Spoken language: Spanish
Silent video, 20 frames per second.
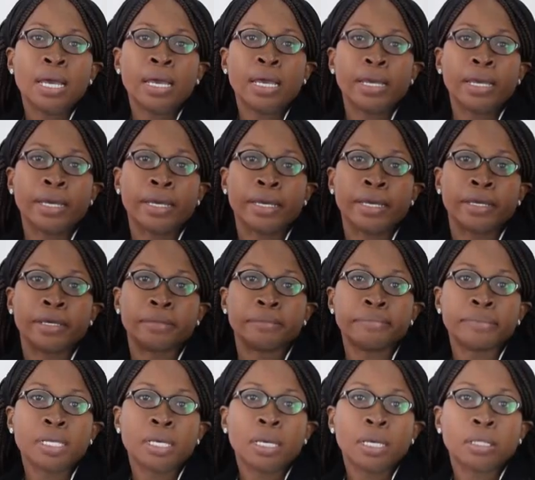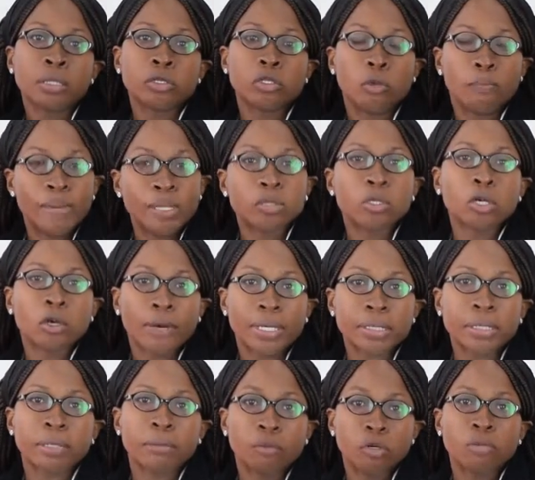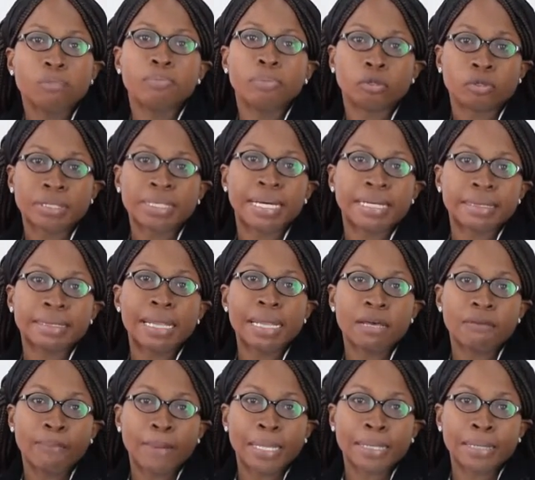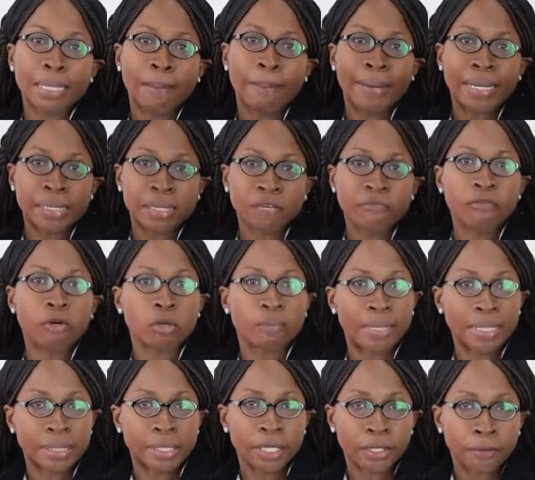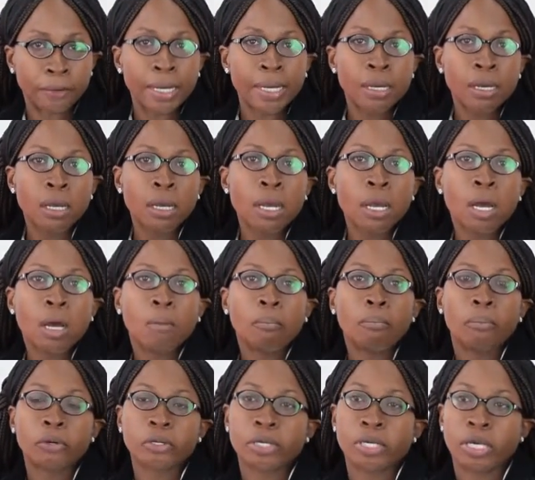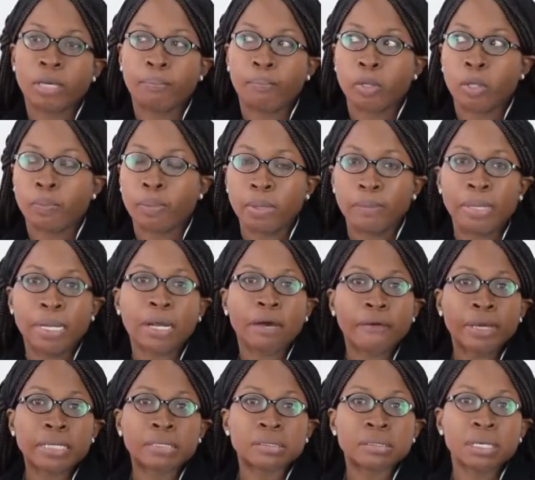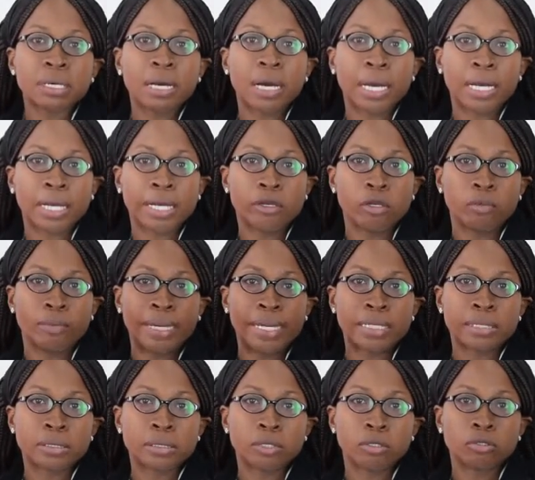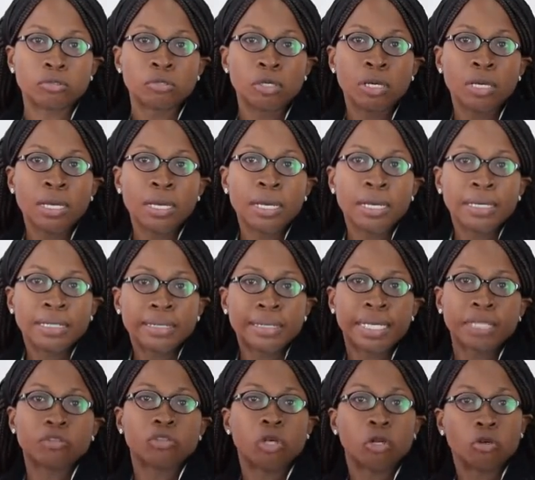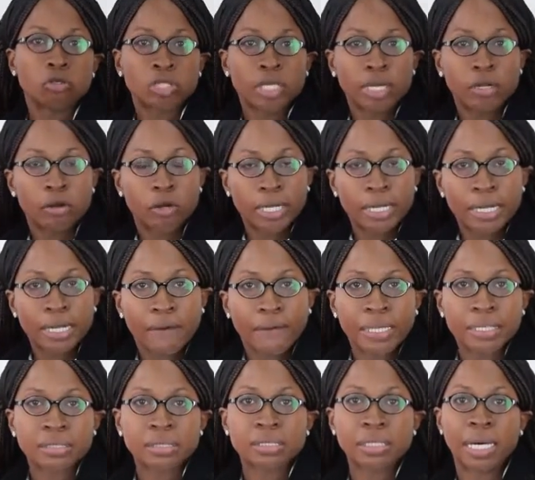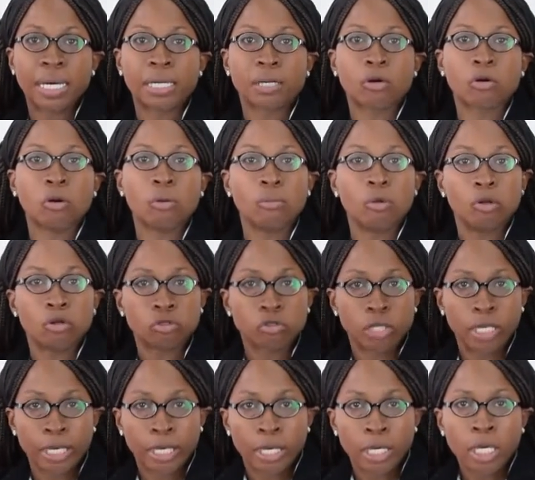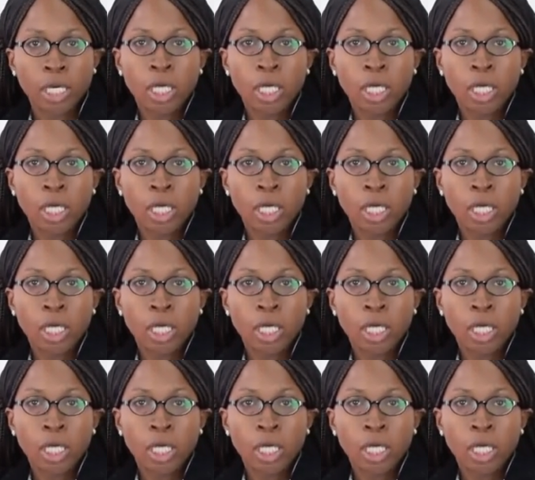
Eh, yo pienso que va a ser muy importante la, parte formativa, porque por primera vez aquellos maestros, tanto los que logren avanzar como los que